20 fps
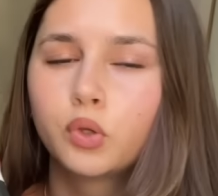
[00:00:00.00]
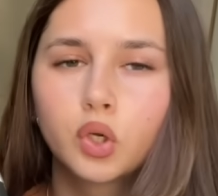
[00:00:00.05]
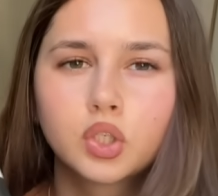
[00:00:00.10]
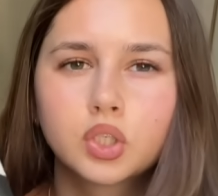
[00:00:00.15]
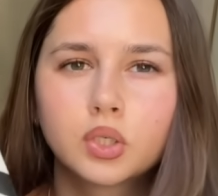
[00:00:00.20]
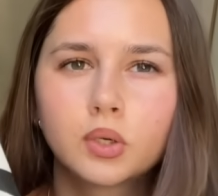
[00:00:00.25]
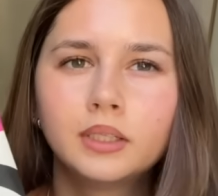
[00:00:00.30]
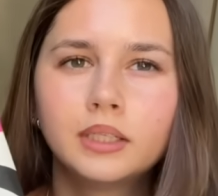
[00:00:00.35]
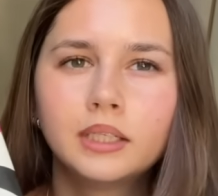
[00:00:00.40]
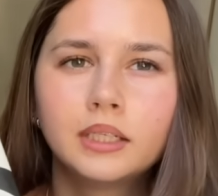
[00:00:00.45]
O
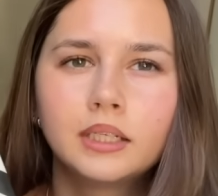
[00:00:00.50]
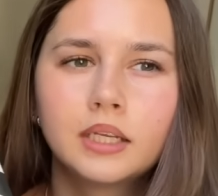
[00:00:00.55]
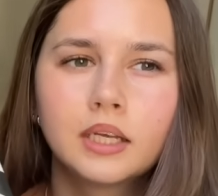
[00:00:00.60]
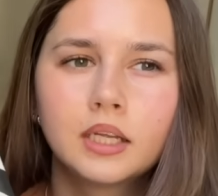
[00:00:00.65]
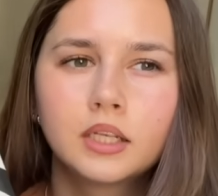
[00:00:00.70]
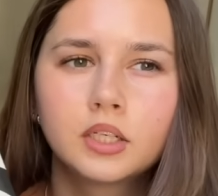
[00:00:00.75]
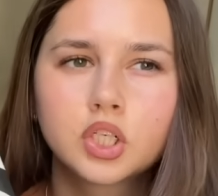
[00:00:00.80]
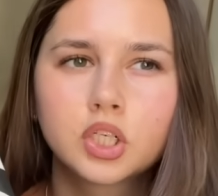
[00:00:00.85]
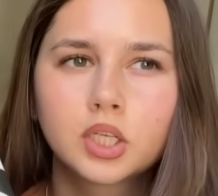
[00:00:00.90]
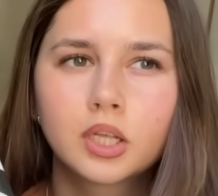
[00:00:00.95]
Joanne
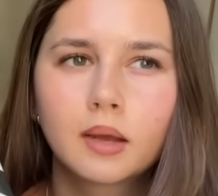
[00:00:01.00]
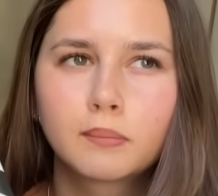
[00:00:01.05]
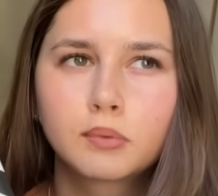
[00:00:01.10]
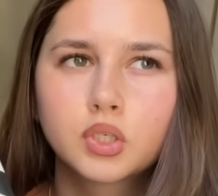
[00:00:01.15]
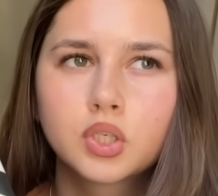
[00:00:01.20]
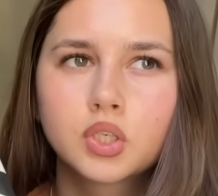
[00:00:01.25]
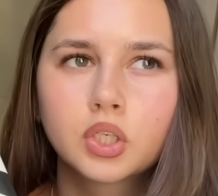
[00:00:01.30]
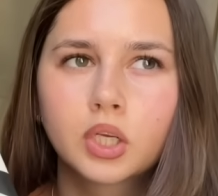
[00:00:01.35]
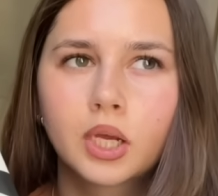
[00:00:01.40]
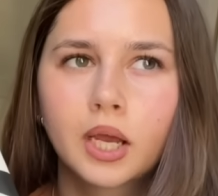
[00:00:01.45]
Didion czytałam
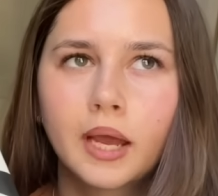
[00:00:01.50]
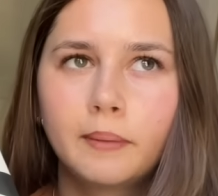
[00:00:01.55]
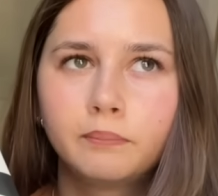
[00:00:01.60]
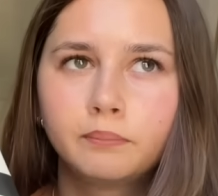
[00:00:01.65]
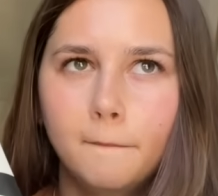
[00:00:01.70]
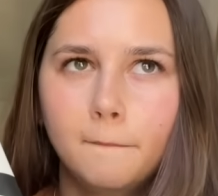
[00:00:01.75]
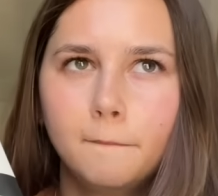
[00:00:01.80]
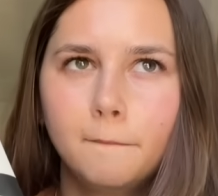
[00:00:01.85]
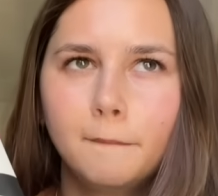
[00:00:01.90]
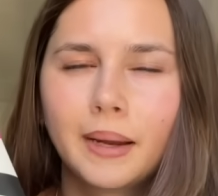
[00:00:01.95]
książkę
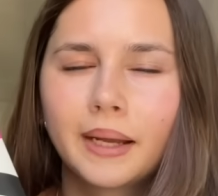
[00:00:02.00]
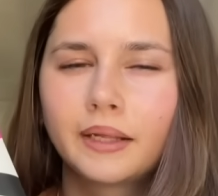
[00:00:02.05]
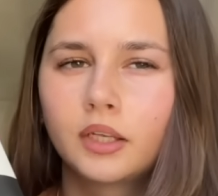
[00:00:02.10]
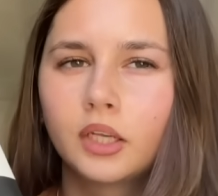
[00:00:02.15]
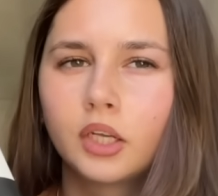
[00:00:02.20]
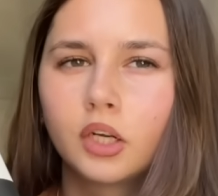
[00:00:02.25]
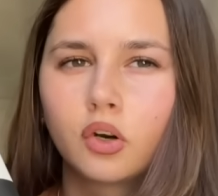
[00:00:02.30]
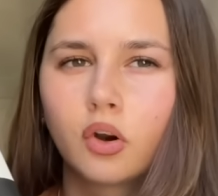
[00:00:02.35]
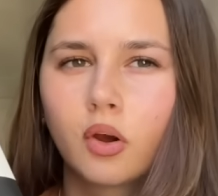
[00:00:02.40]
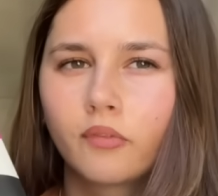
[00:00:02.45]
My
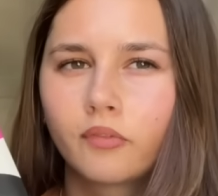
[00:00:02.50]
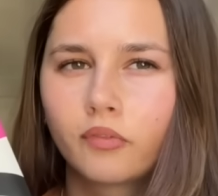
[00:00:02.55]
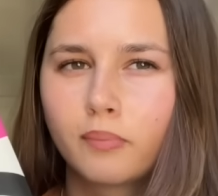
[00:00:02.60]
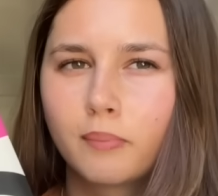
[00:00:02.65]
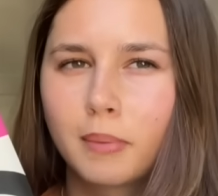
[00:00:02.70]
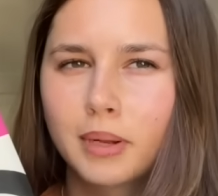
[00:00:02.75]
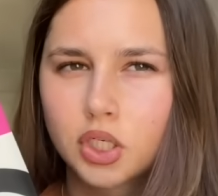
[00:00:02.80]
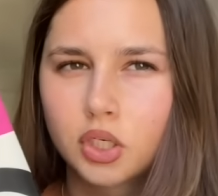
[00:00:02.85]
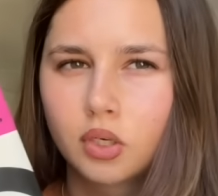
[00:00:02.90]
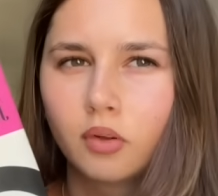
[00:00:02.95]
Year of
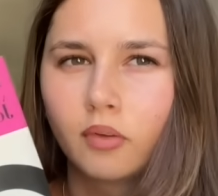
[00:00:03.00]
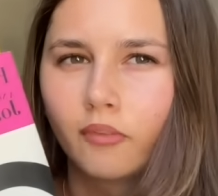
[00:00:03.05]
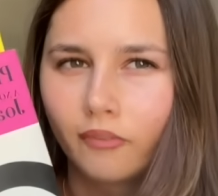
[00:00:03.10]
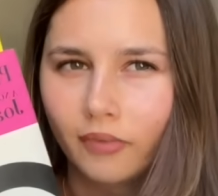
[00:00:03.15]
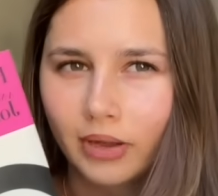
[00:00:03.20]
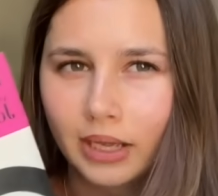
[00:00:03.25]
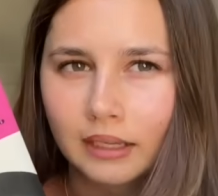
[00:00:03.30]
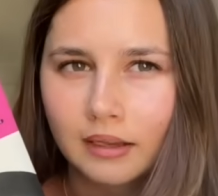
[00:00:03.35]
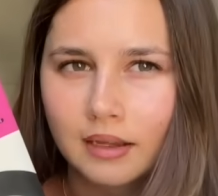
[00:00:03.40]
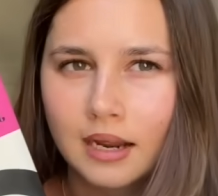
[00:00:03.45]
Magical
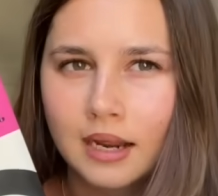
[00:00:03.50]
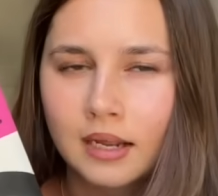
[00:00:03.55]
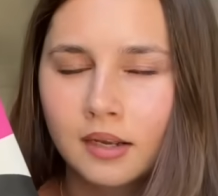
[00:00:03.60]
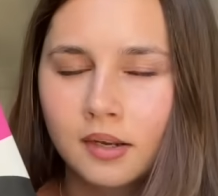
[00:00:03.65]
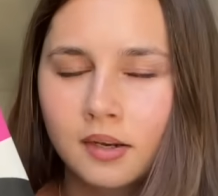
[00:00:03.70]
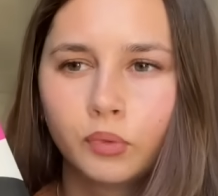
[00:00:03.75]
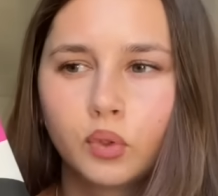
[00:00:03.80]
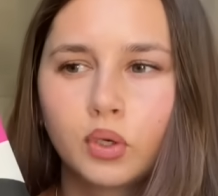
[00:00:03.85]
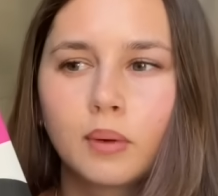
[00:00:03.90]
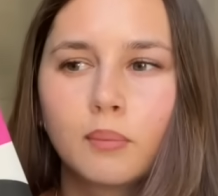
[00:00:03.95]
Thinking,
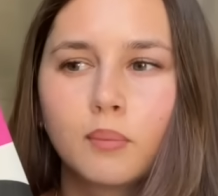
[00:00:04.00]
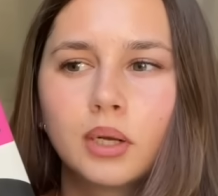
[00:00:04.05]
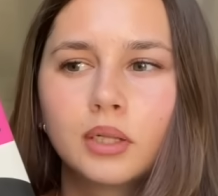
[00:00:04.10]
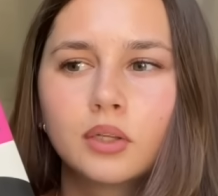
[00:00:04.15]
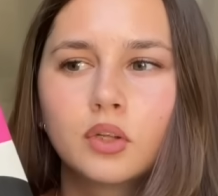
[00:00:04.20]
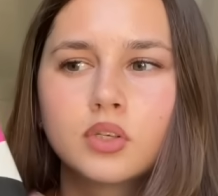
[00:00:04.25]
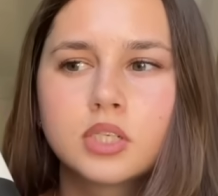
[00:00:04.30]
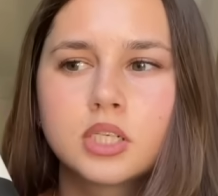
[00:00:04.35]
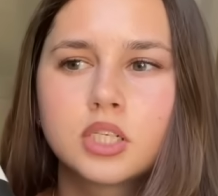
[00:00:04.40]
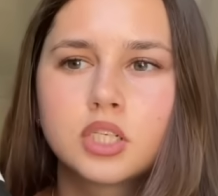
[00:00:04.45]
która była
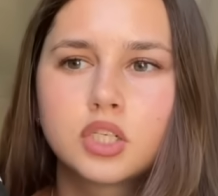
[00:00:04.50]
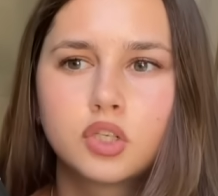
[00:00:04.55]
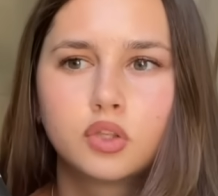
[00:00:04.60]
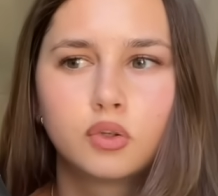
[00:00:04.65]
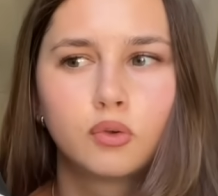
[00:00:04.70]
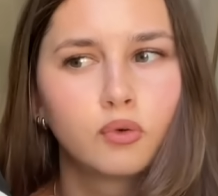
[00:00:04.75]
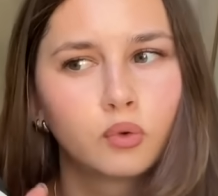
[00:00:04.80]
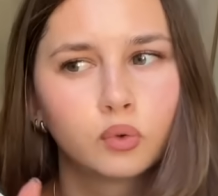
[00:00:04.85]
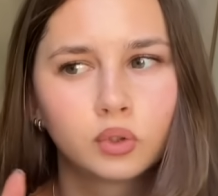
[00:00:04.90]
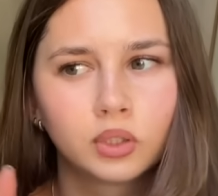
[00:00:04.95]
dosyć
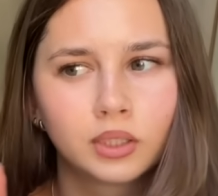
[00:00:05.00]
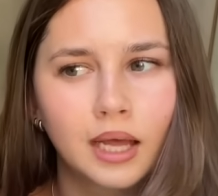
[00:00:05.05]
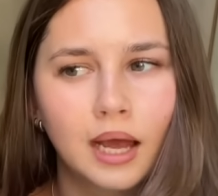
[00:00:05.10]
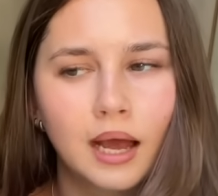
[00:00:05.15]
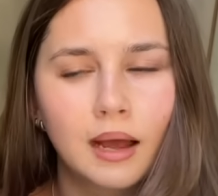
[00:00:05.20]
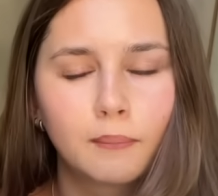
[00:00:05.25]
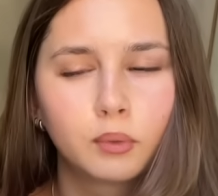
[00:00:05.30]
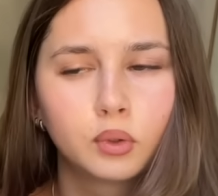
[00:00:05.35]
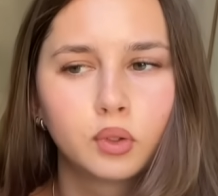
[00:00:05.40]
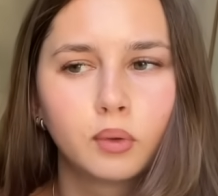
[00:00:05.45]

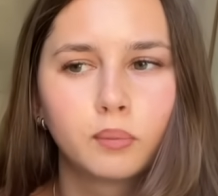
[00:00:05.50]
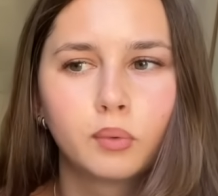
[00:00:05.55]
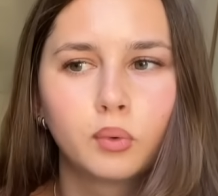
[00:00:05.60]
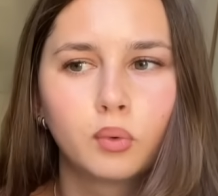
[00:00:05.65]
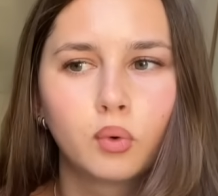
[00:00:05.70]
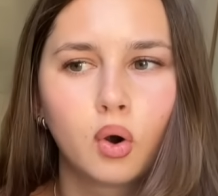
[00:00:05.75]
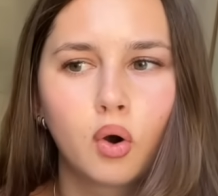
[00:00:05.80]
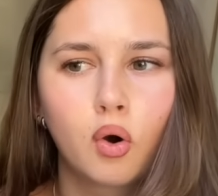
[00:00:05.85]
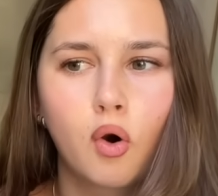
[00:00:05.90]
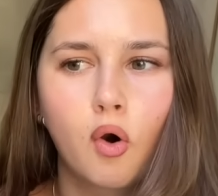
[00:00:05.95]
trudna, bo to
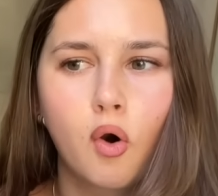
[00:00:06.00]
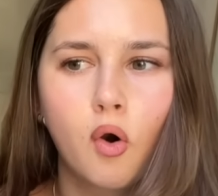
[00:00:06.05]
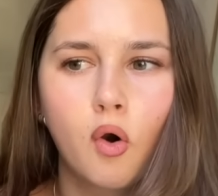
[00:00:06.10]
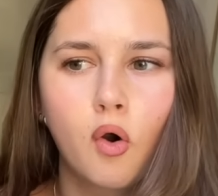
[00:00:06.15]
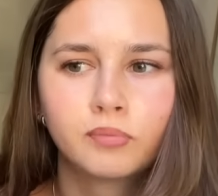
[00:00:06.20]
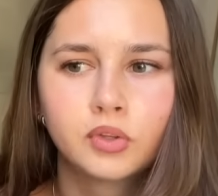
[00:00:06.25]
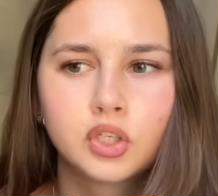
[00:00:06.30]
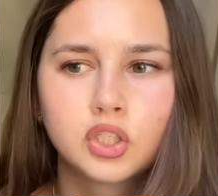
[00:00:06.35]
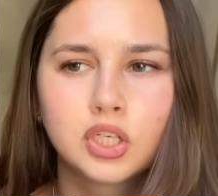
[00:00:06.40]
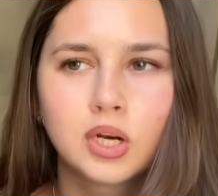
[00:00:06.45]
było o
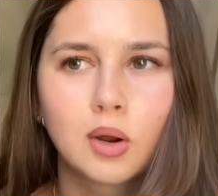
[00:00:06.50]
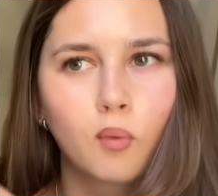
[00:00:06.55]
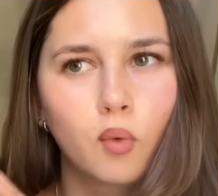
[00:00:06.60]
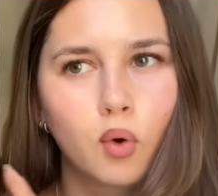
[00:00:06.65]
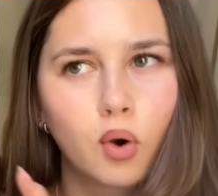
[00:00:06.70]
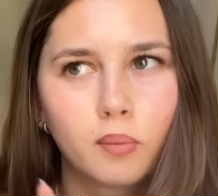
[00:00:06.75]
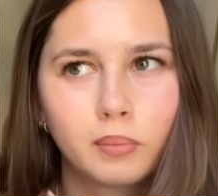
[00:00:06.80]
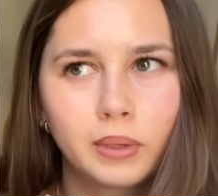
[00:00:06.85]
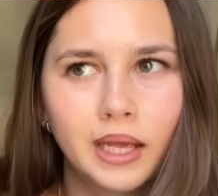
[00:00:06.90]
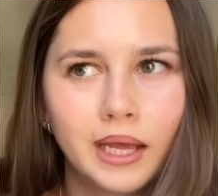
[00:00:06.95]

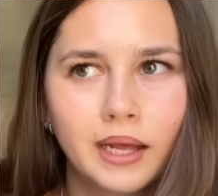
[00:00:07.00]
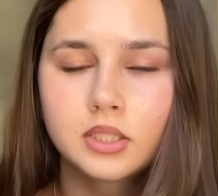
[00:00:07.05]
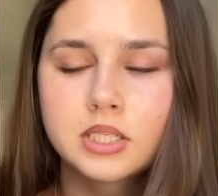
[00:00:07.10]
żałobie,